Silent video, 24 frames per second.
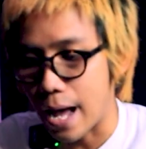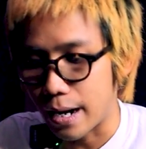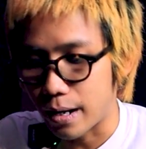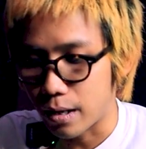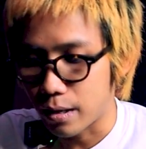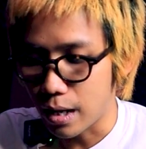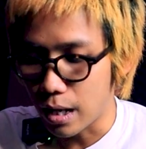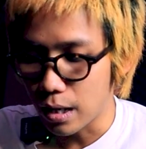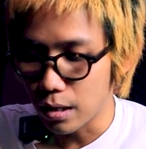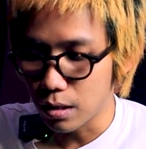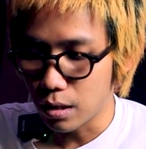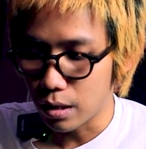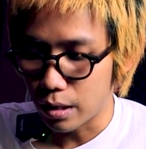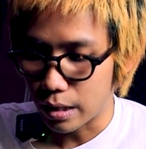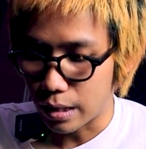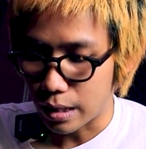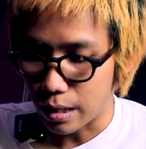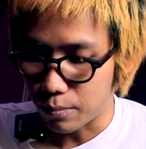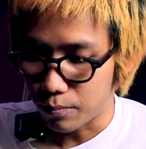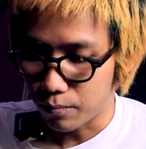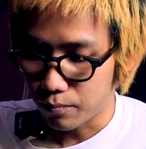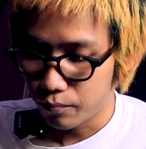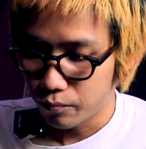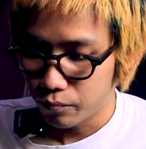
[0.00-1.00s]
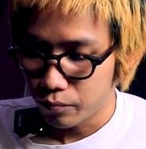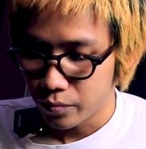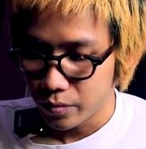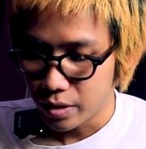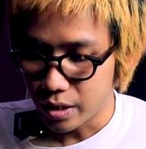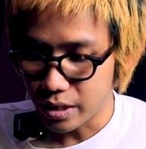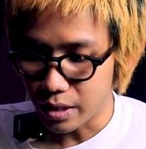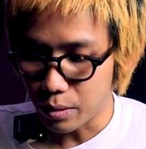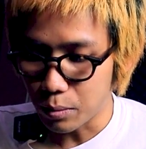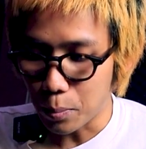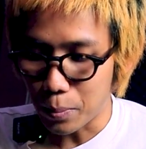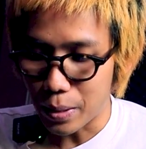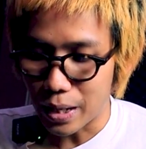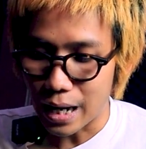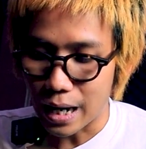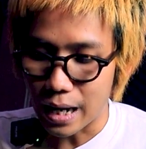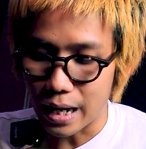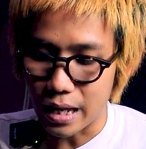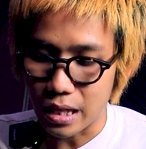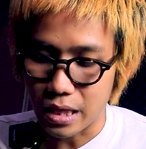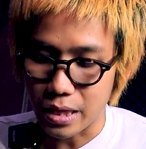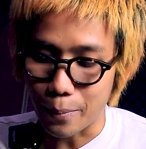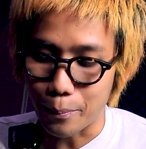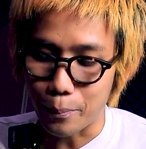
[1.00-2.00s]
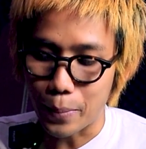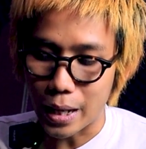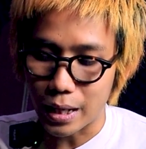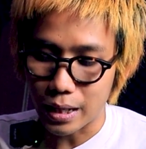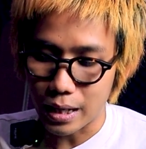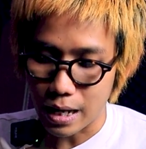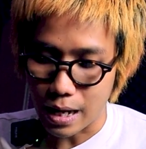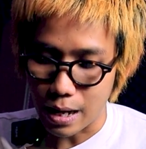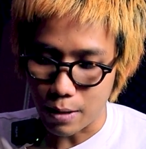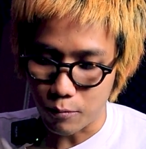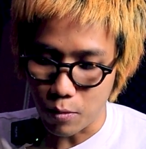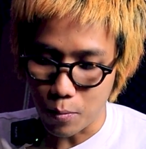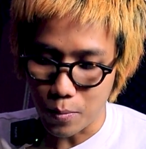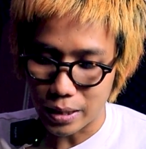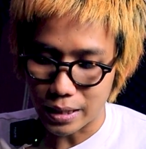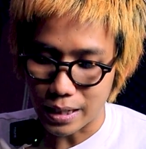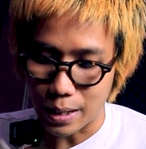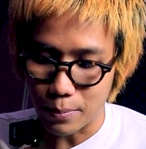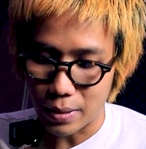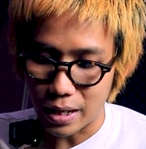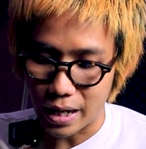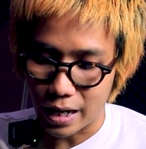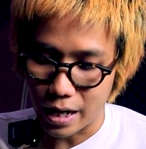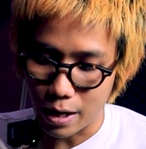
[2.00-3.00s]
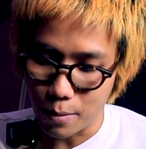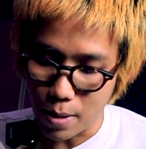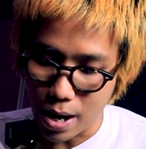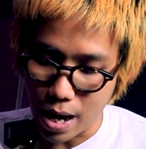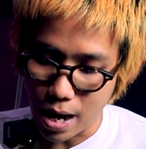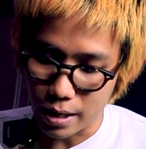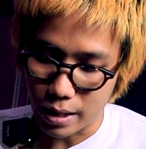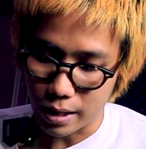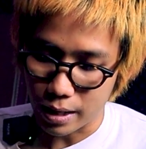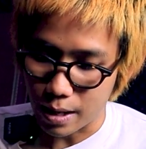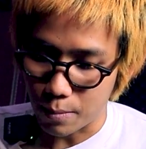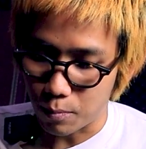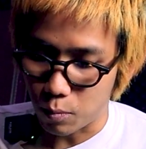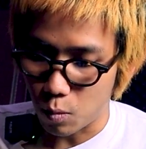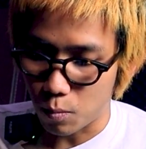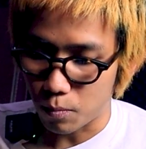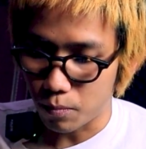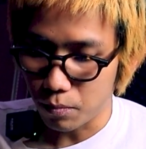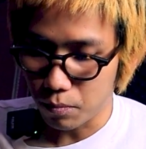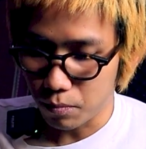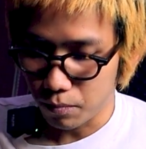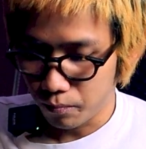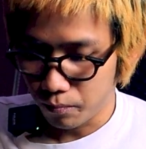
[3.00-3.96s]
อ่านได้เลยนะครับ จริง ๆ มันเป็นรายละเอียดสเปคนะครับว่ามันทำอะไรได้บ้างนะครับผม